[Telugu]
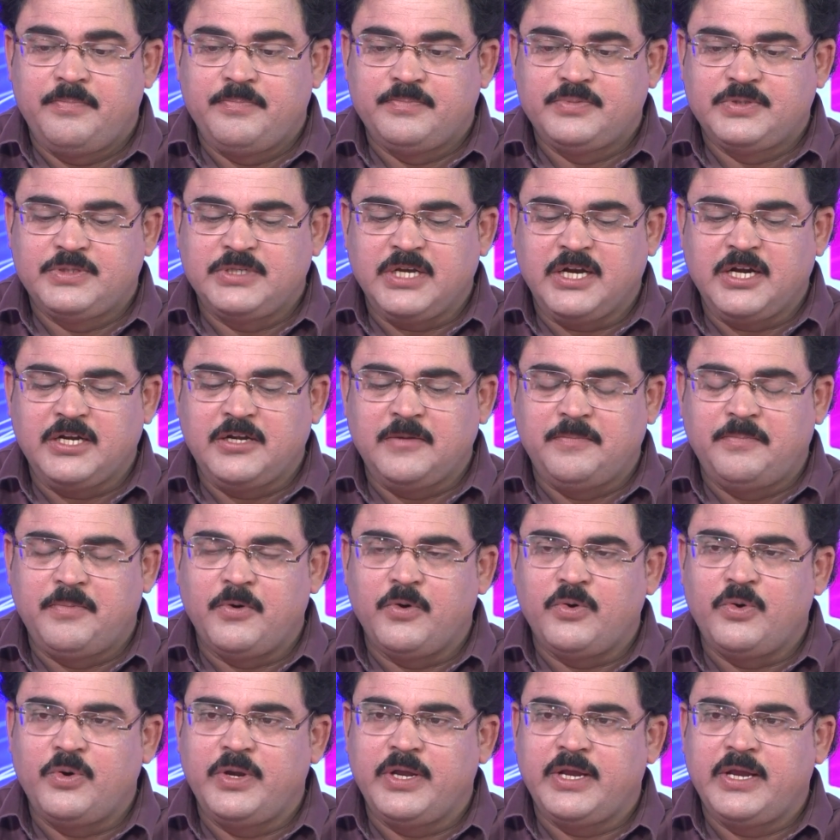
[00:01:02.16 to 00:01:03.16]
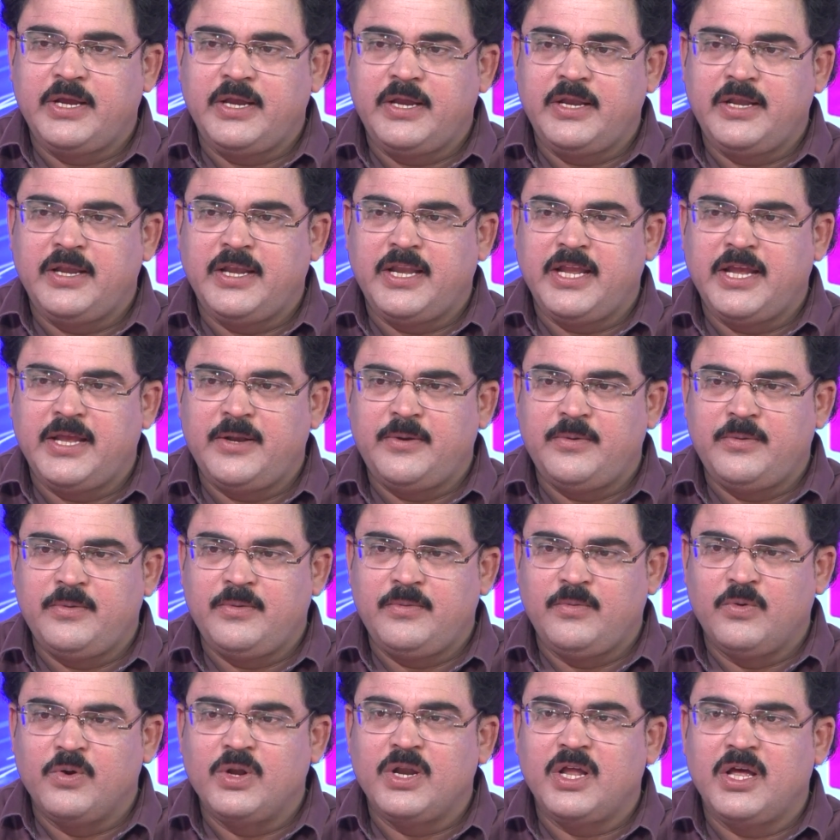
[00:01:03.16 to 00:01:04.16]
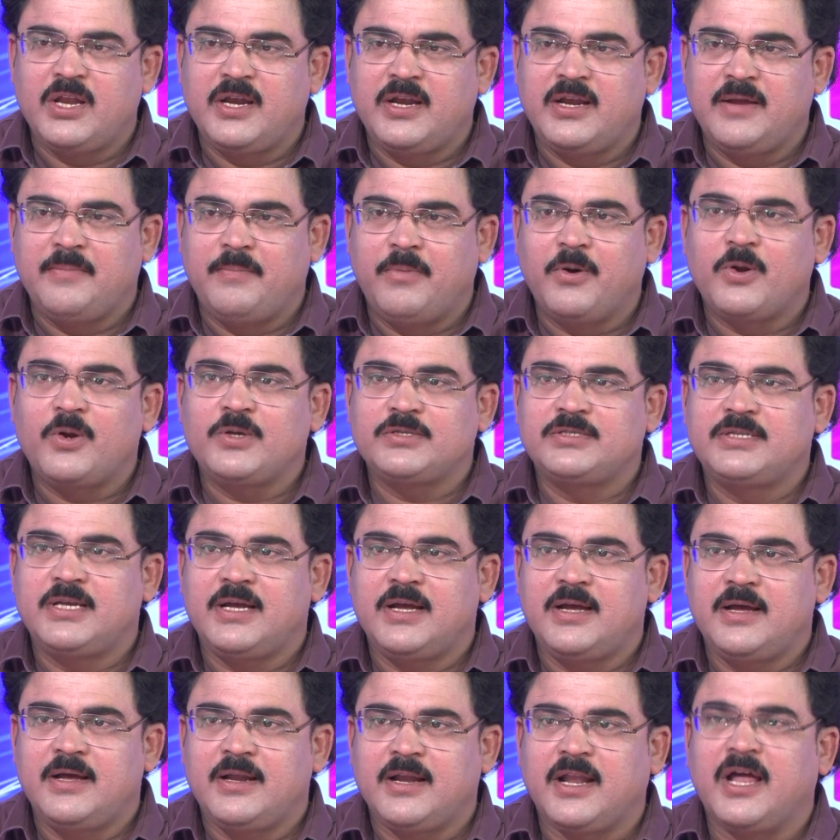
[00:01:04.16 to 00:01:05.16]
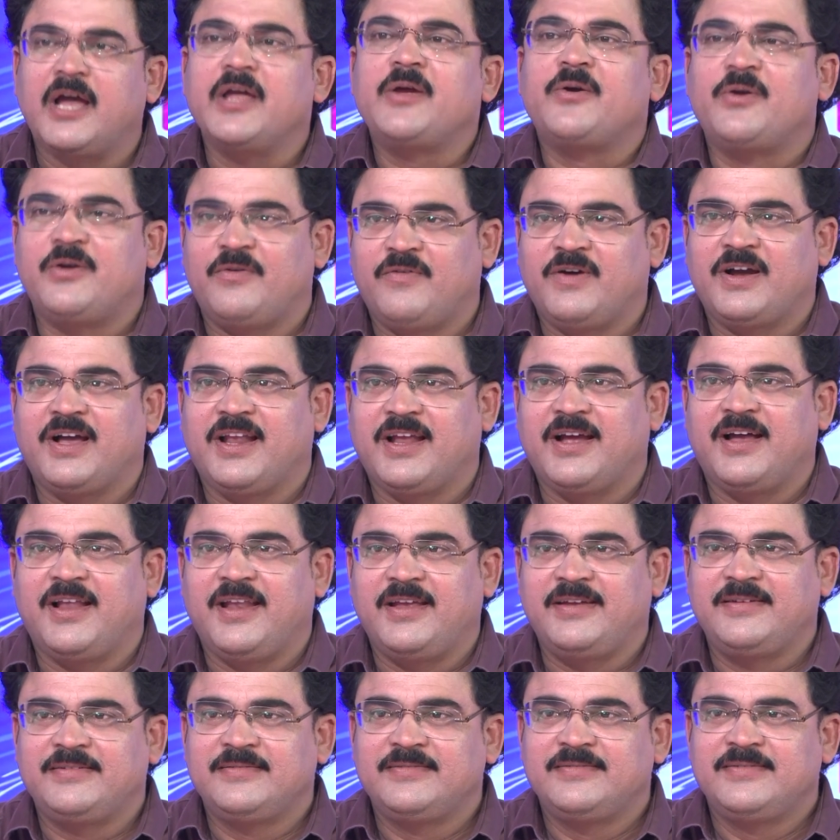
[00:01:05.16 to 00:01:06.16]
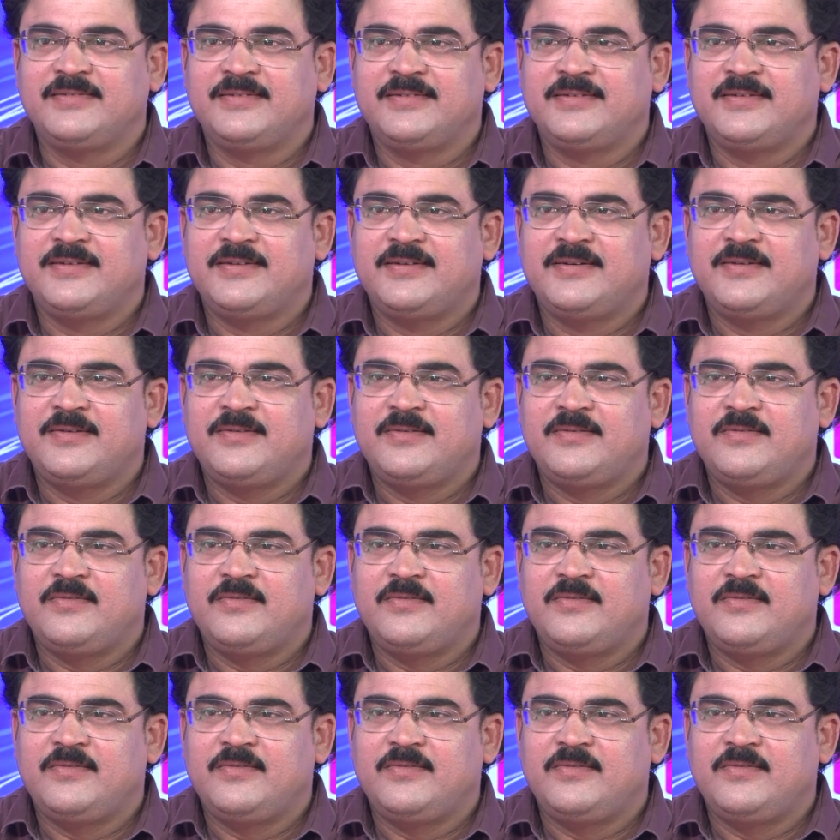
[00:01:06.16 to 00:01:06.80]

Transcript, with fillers: సగటు పౌరుడికి నేను ఉన్నాననే భరోసా నాయకుడు ఇవ్వగలగాలి hmm.